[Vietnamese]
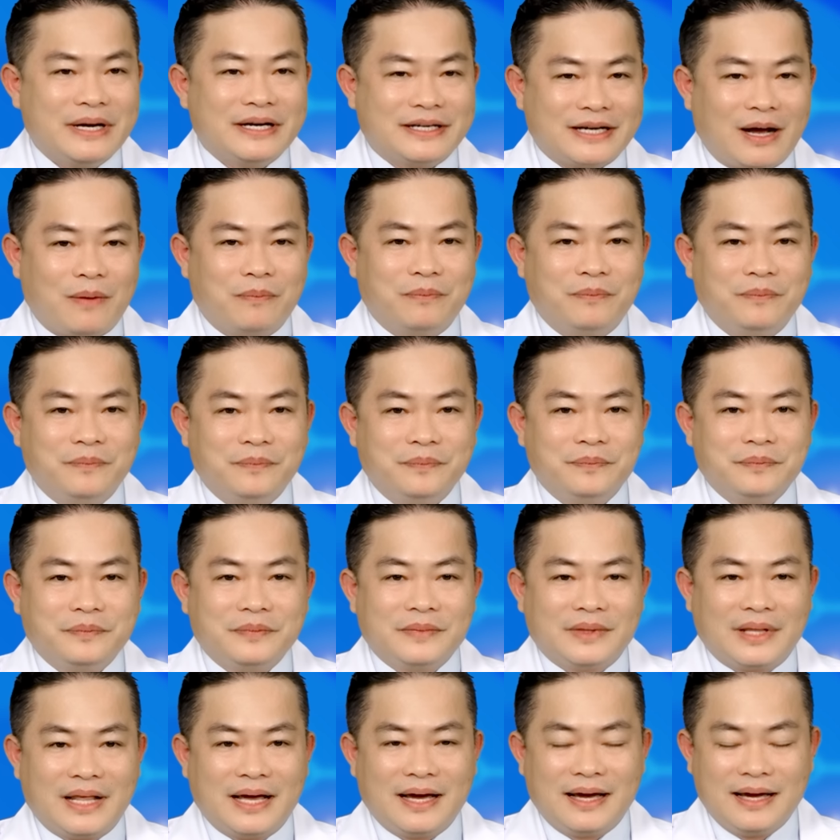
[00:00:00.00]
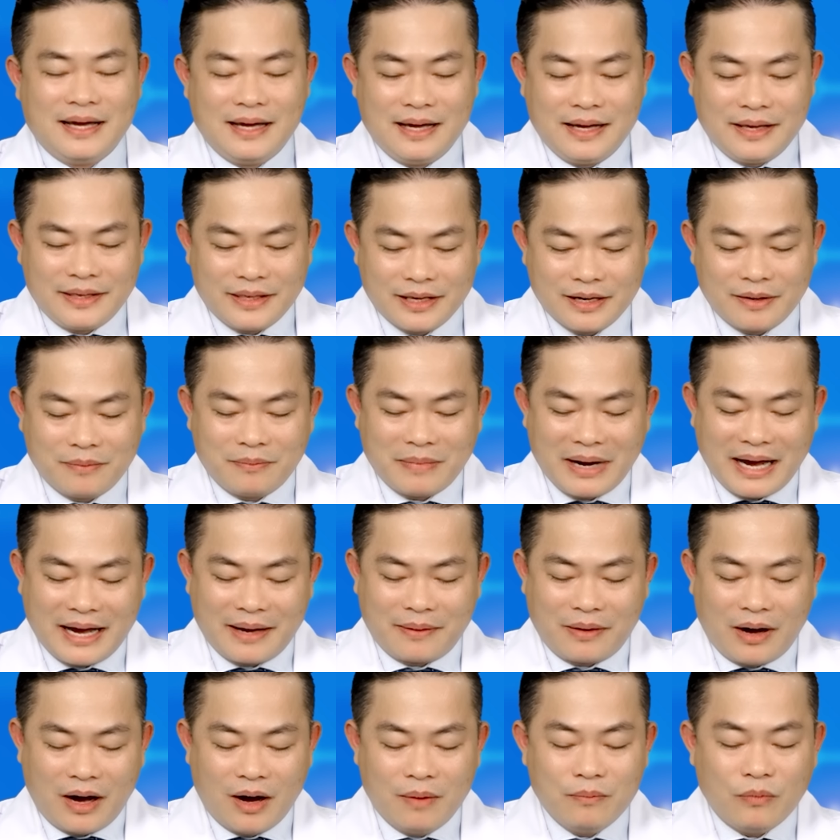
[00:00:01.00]
bên trong đó. Nhưng mà
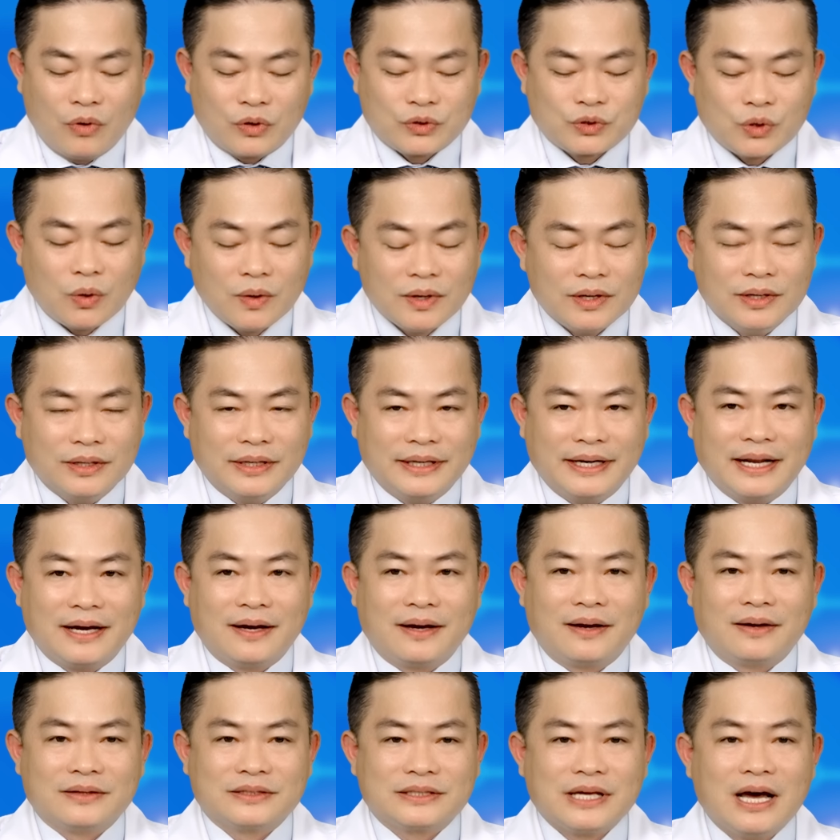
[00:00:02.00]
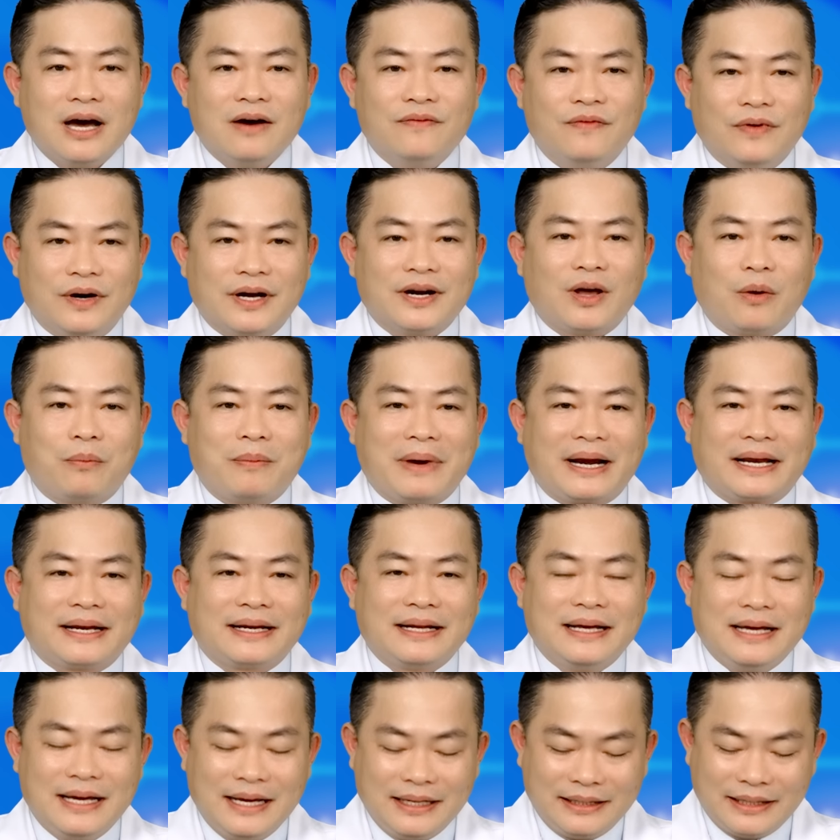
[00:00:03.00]
ở một số người đó sơ vữa động mạch
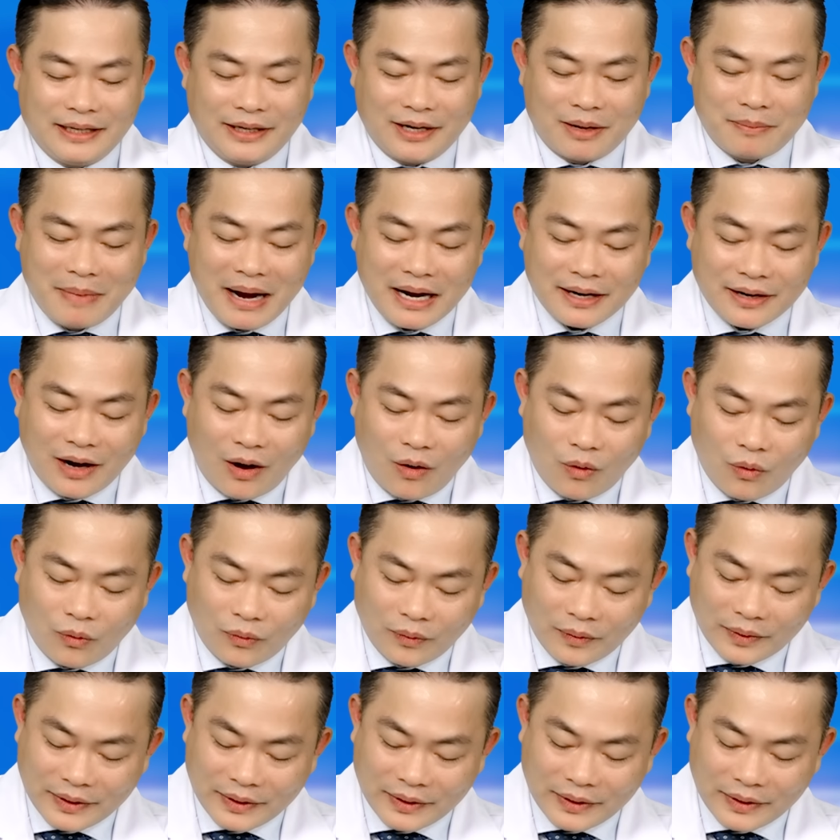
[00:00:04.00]
thì nó bắt đầu